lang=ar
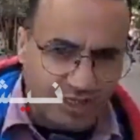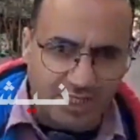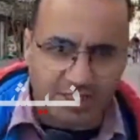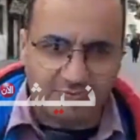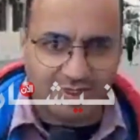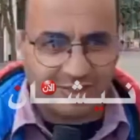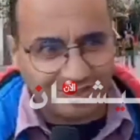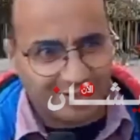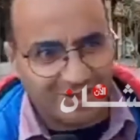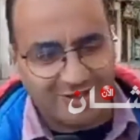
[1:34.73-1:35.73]
رائع
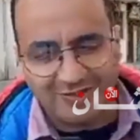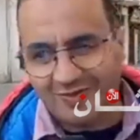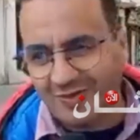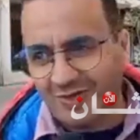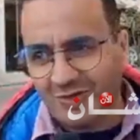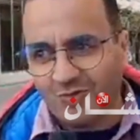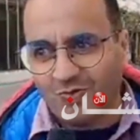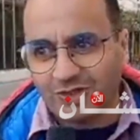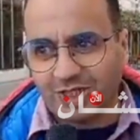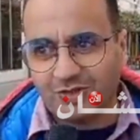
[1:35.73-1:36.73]
باذن الله
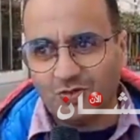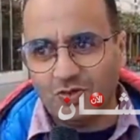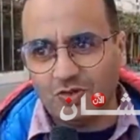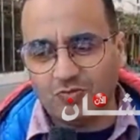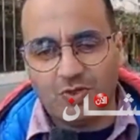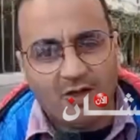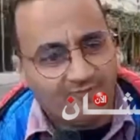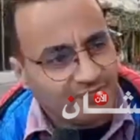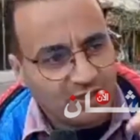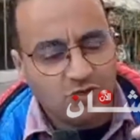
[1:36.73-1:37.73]
واش غادي نقول لكم
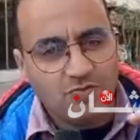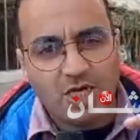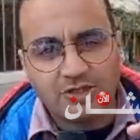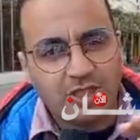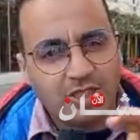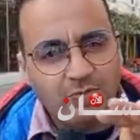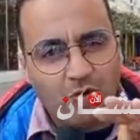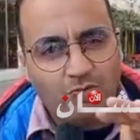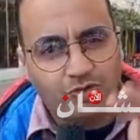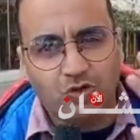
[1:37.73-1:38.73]
اليوم غادي
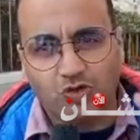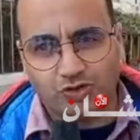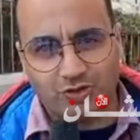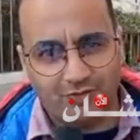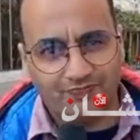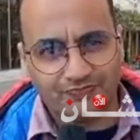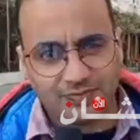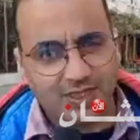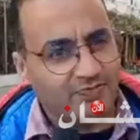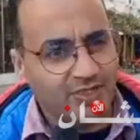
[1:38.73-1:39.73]
نربحوا بجوج
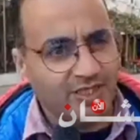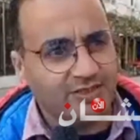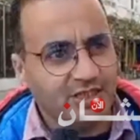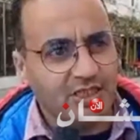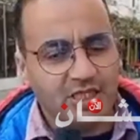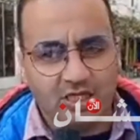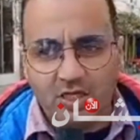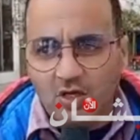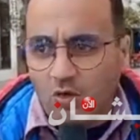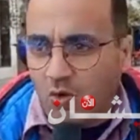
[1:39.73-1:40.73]
باذن الله
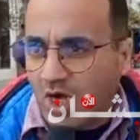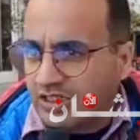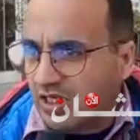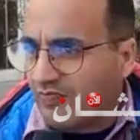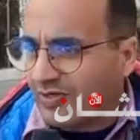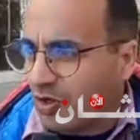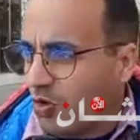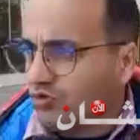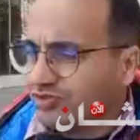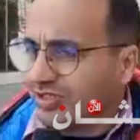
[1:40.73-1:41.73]
وغادي
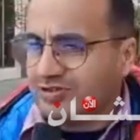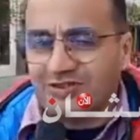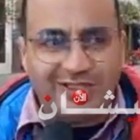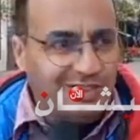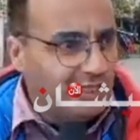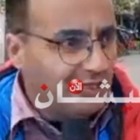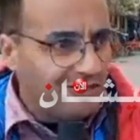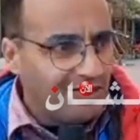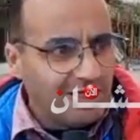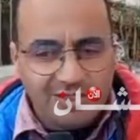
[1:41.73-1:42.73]
نفرحوا ضد على
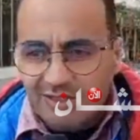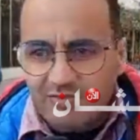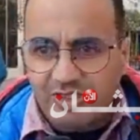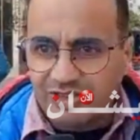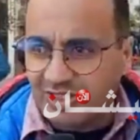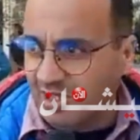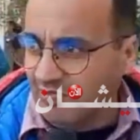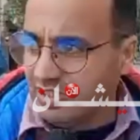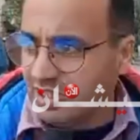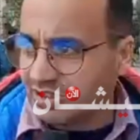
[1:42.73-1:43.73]
اللي ما
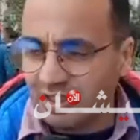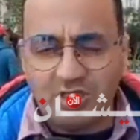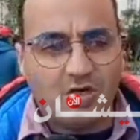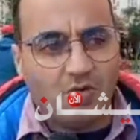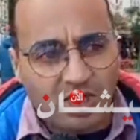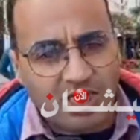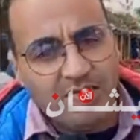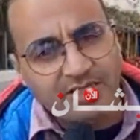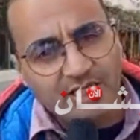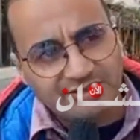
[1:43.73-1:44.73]
تيحملناش واخا
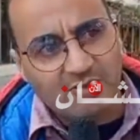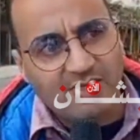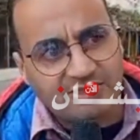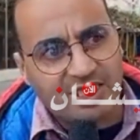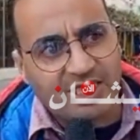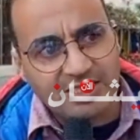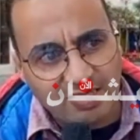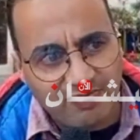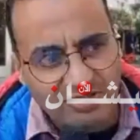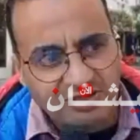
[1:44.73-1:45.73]
حنا عندنا بعض
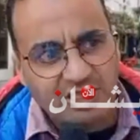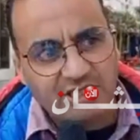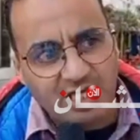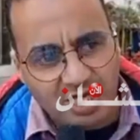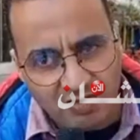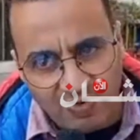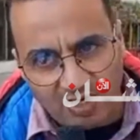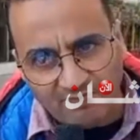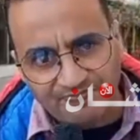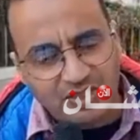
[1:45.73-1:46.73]
الغيابات ديال اللعابه
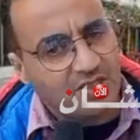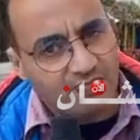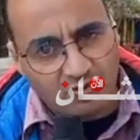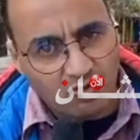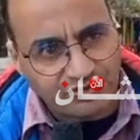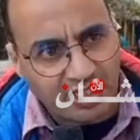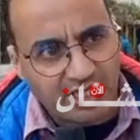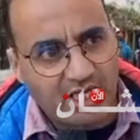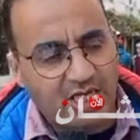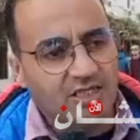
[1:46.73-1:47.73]
بكل
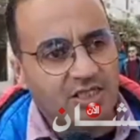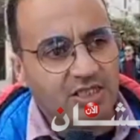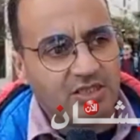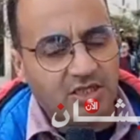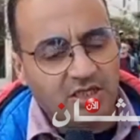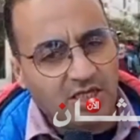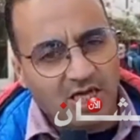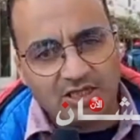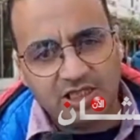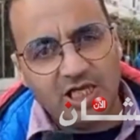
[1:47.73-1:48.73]
صراحه اللي
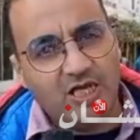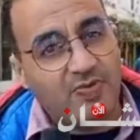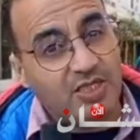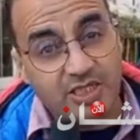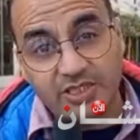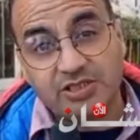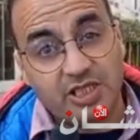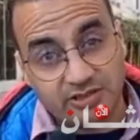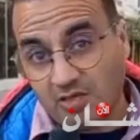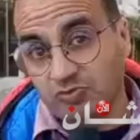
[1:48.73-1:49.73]
هاد اللعابه اللي حنا
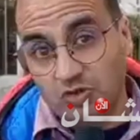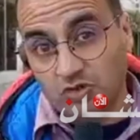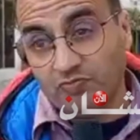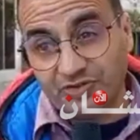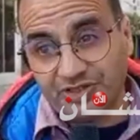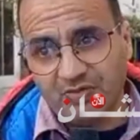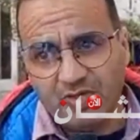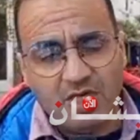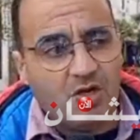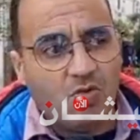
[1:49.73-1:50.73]
تنعتمدوا عليهم بزاف
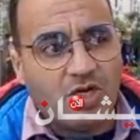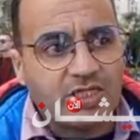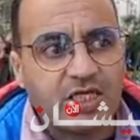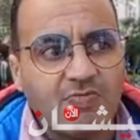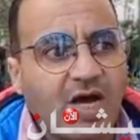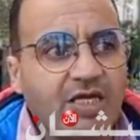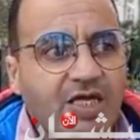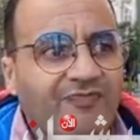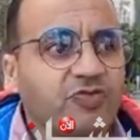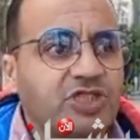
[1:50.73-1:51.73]
ولكن ما
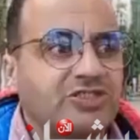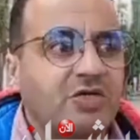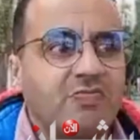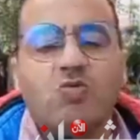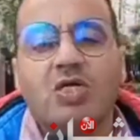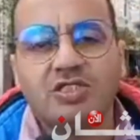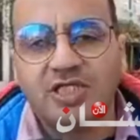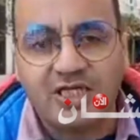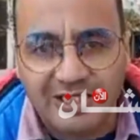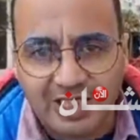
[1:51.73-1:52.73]
غنعرفوش اكثر من وليد
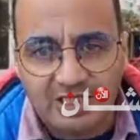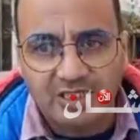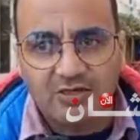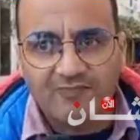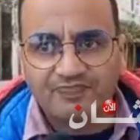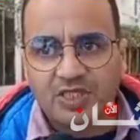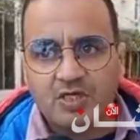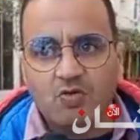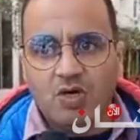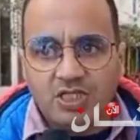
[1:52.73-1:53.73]
الركراكي
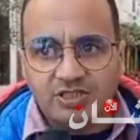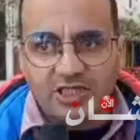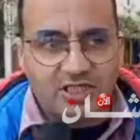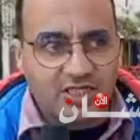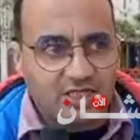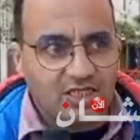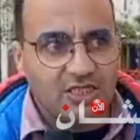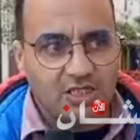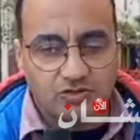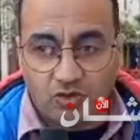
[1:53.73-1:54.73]
وليد الركراكي
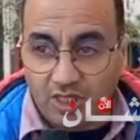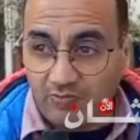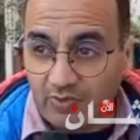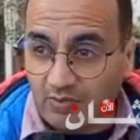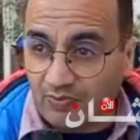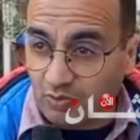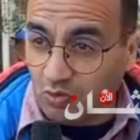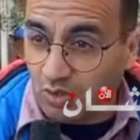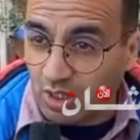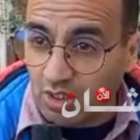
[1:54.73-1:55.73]
اللي عنده خبره في
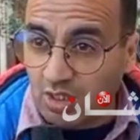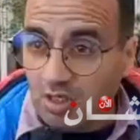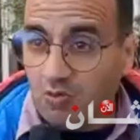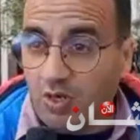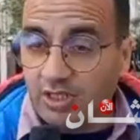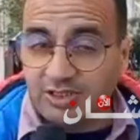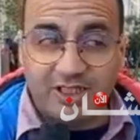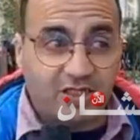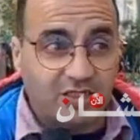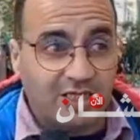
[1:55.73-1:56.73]
الكره وليد
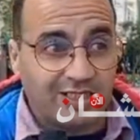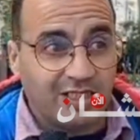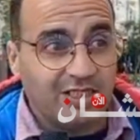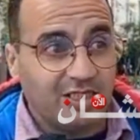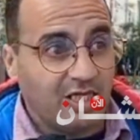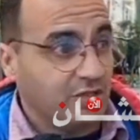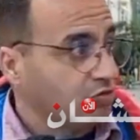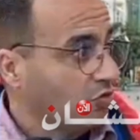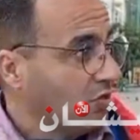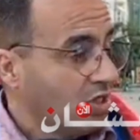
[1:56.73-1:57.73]
الركراكي اللي
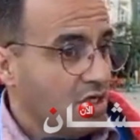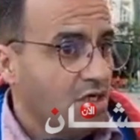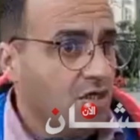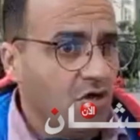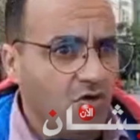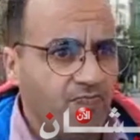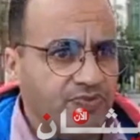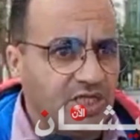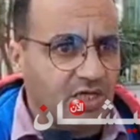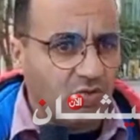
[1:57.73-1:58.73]
عنده الحب
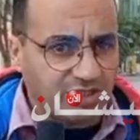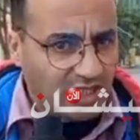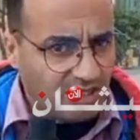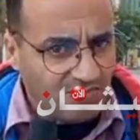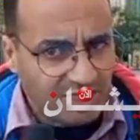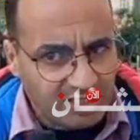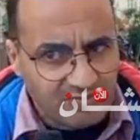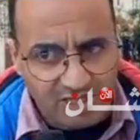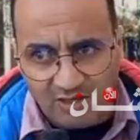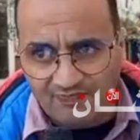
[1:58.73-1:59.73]
ديال الوطن
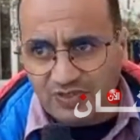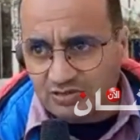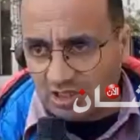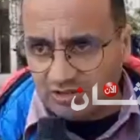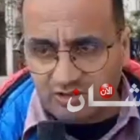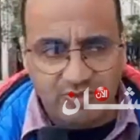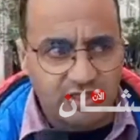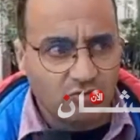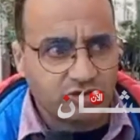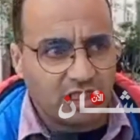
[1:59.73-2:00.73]
المغربي
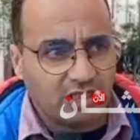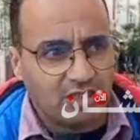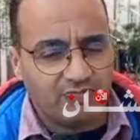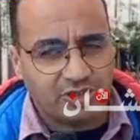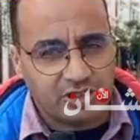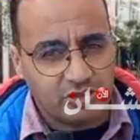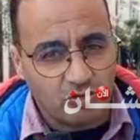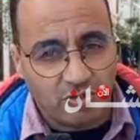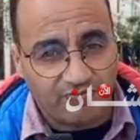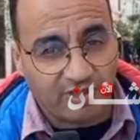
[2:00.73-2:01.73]
تنتمنوا ان شاء الله باش
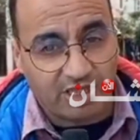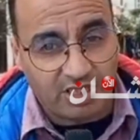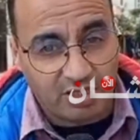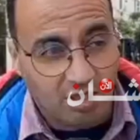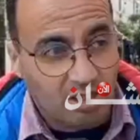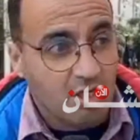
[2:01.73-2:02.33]
اليوم يفرحنا